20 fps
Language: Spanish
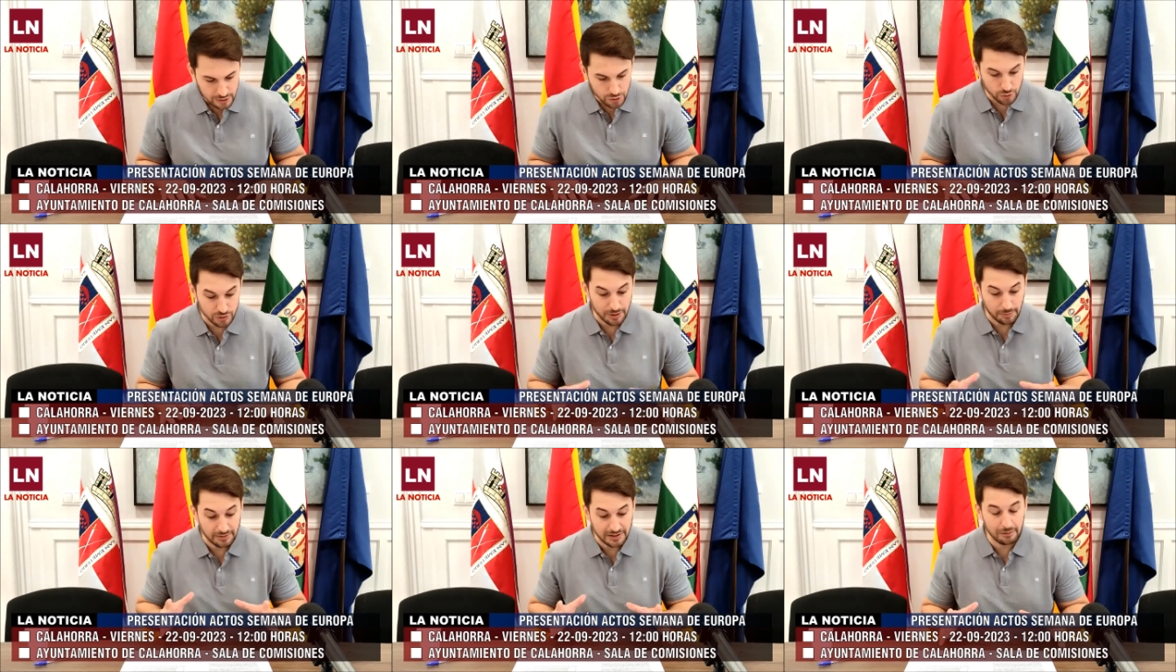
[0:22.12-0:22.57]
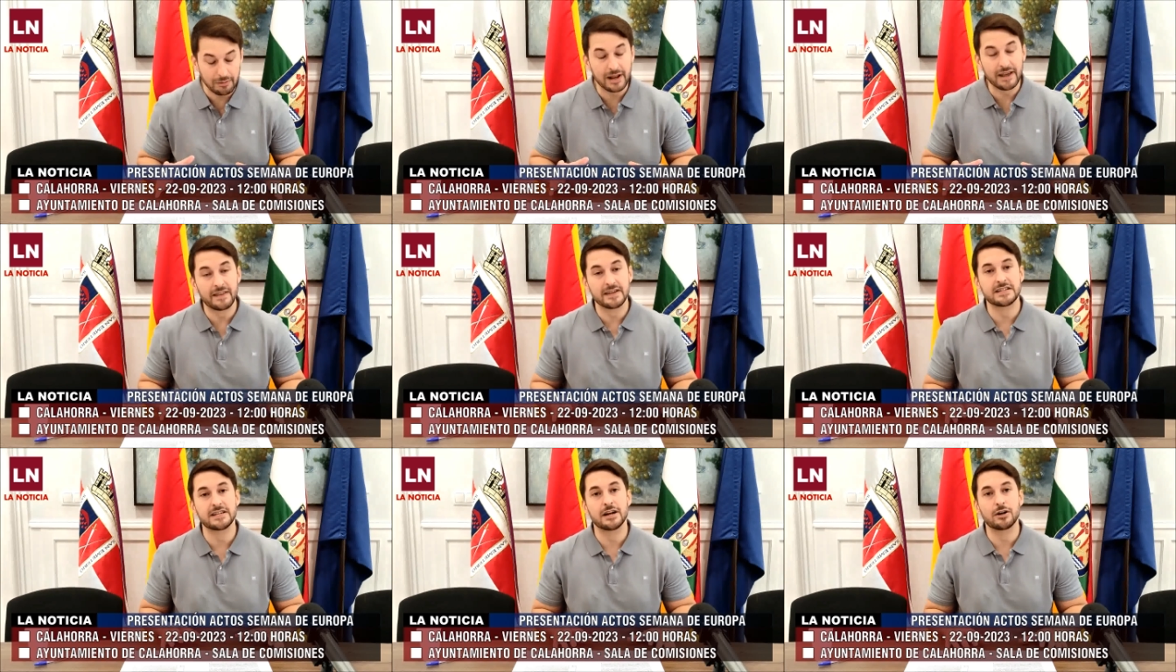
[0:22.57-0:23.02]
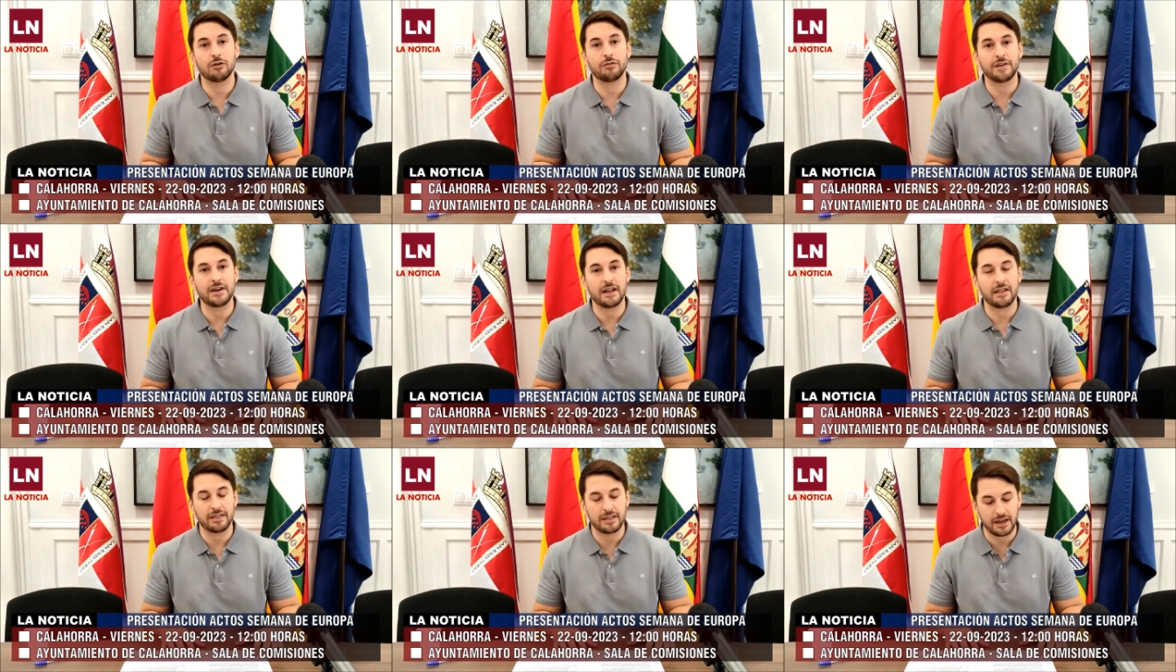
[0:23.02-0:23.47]
Susceptible de ser
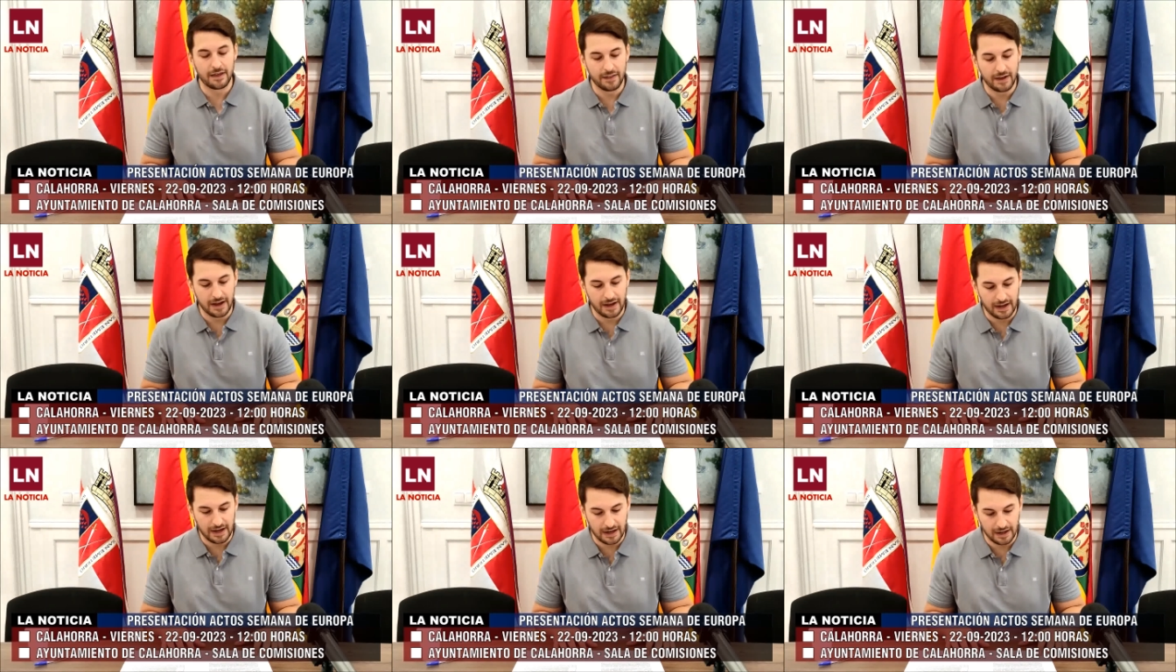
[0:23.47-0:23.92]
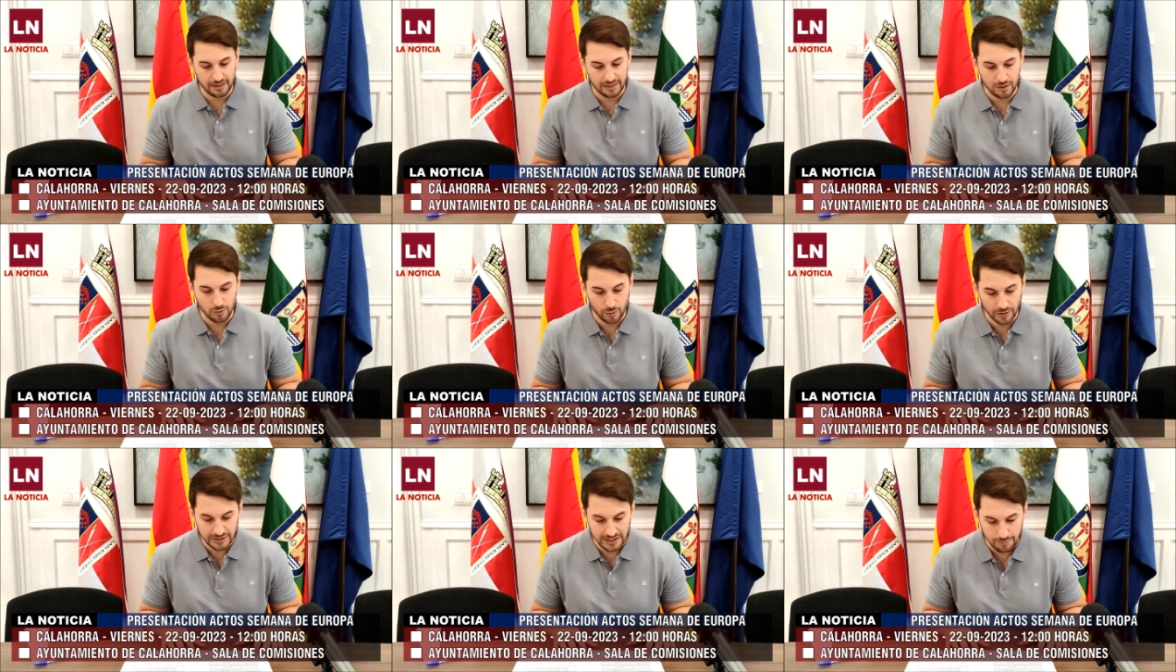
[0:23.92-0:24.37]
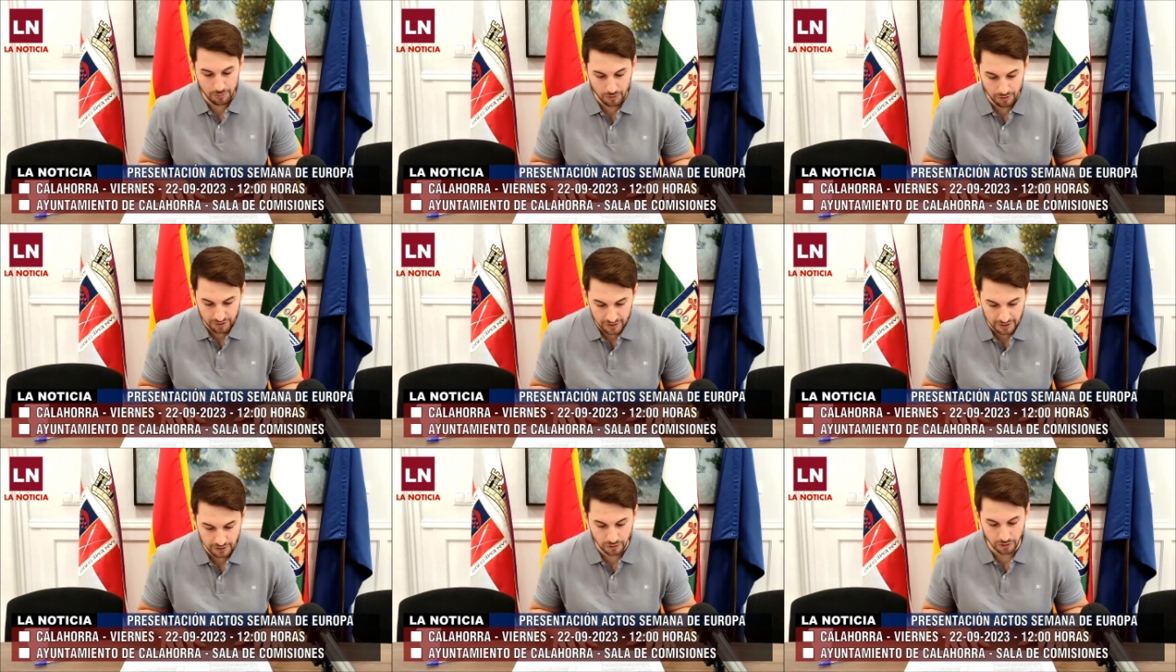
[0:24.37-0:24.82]
cofinanciada al
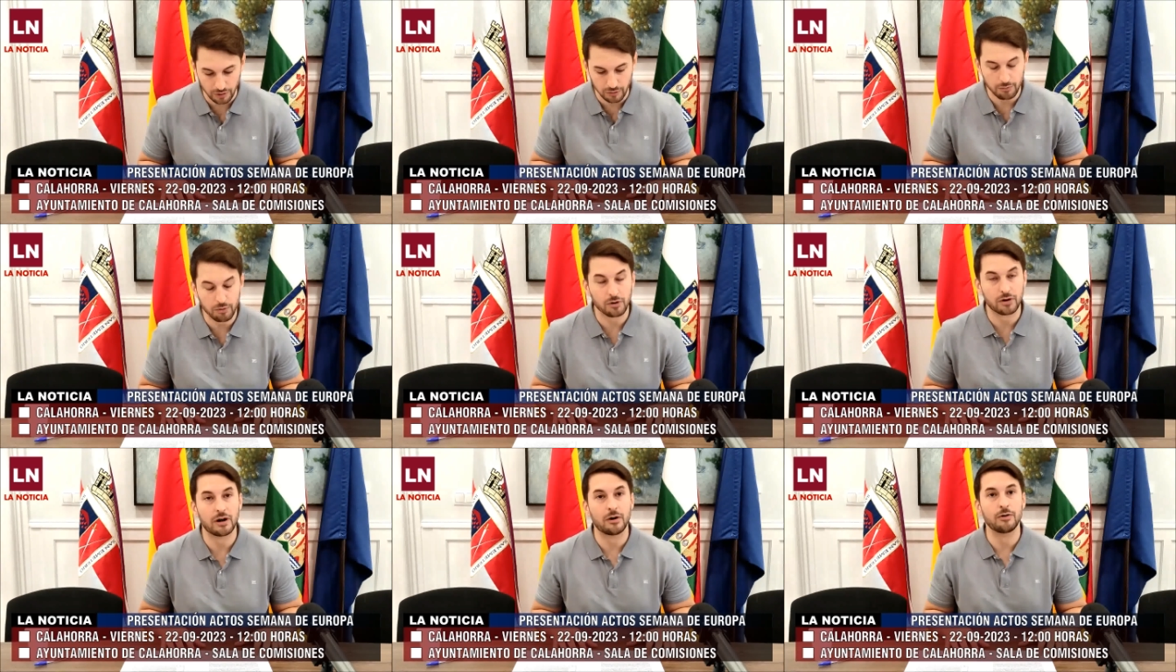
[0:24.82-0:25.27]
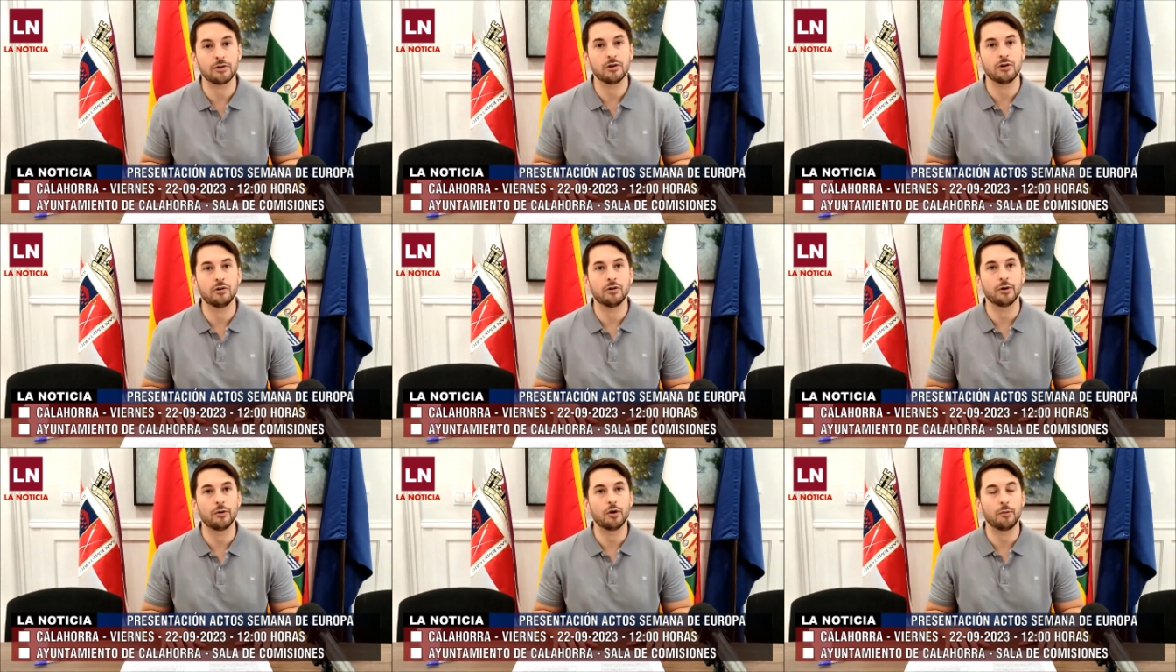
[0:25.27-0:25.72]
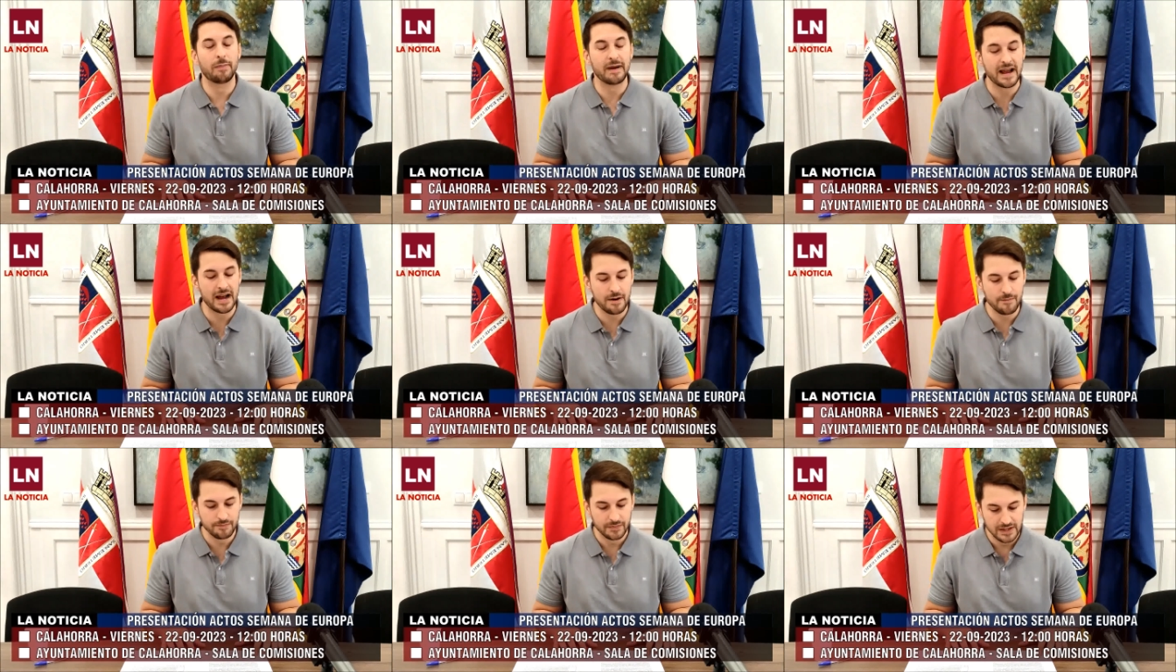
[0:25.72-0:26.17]
50% por la Unión
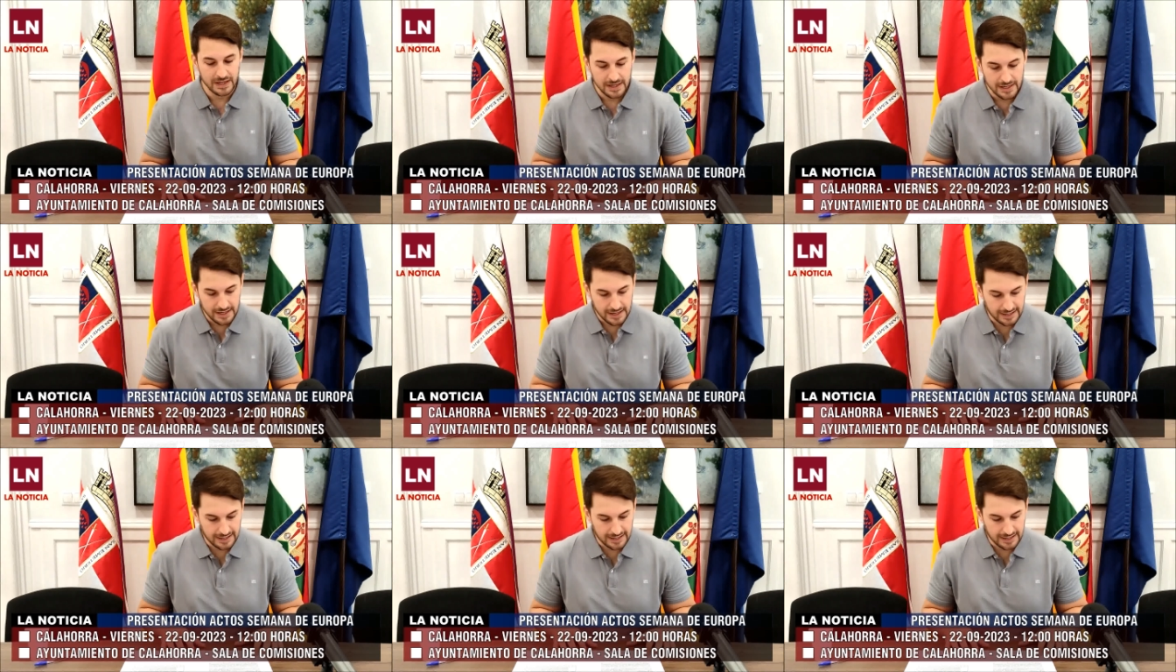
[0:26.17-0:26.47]
Europea